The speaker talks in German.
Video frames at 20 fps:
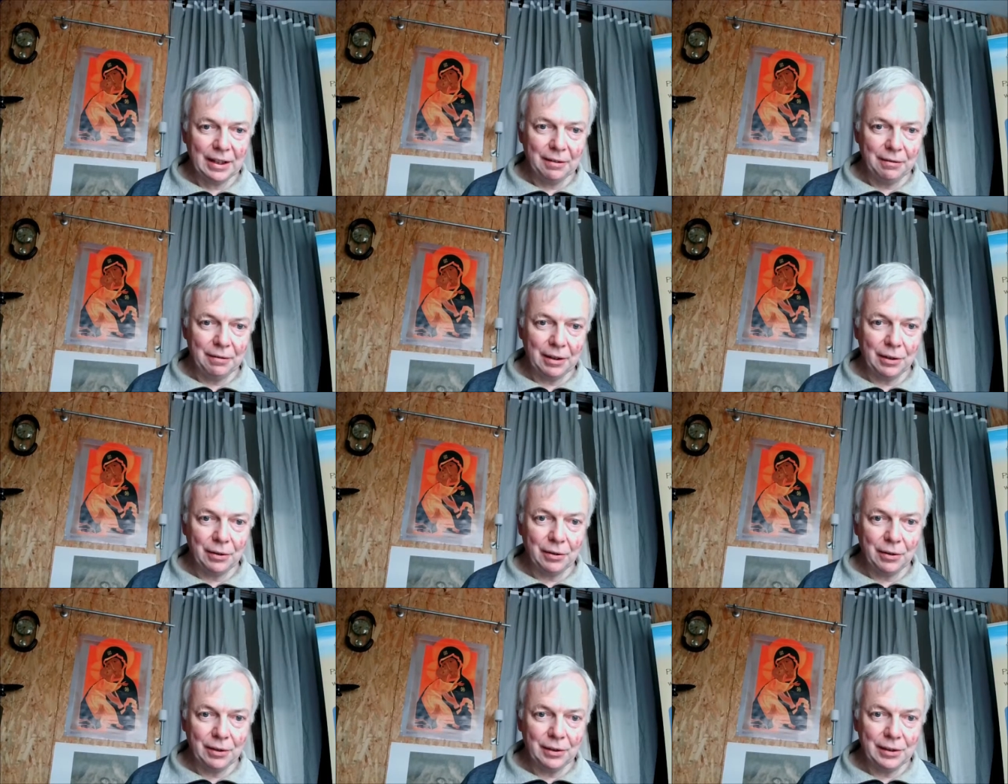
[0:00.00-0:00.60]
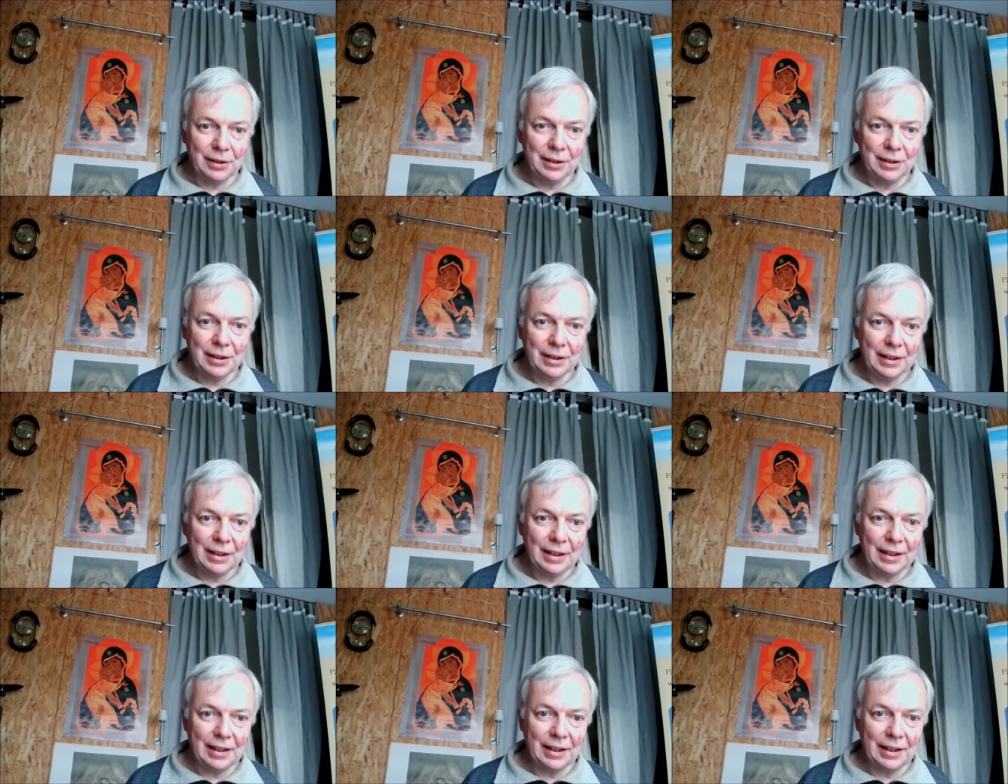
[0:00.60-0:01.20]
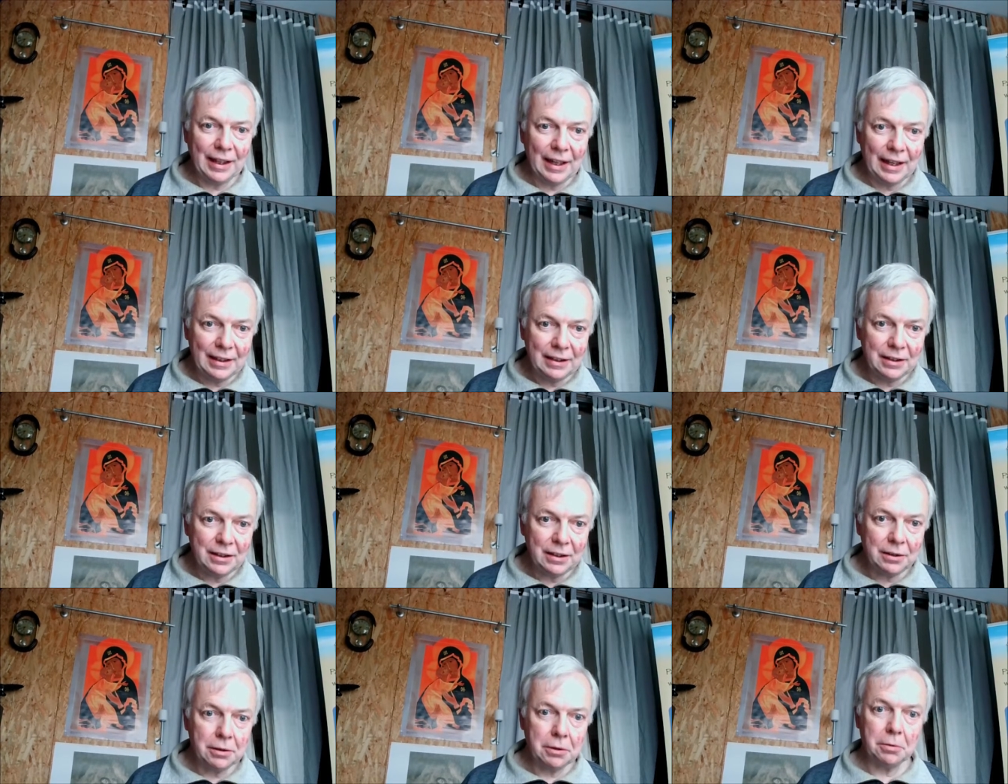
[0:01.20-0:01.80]
Wir können ihn
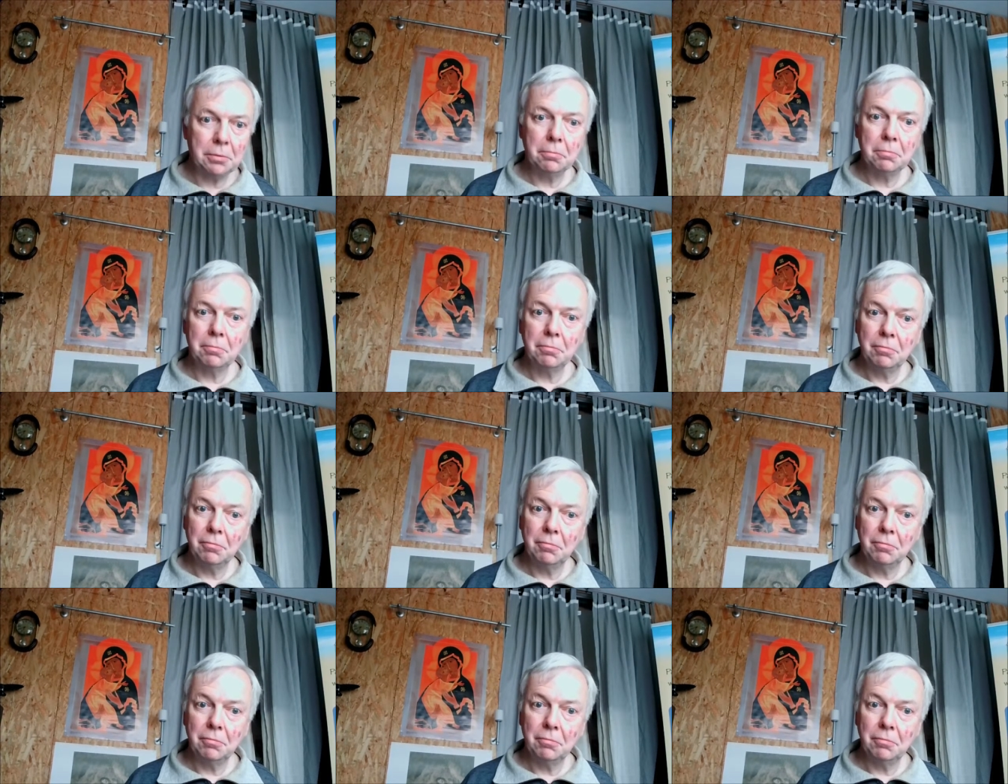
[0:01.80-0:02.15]
jetzt,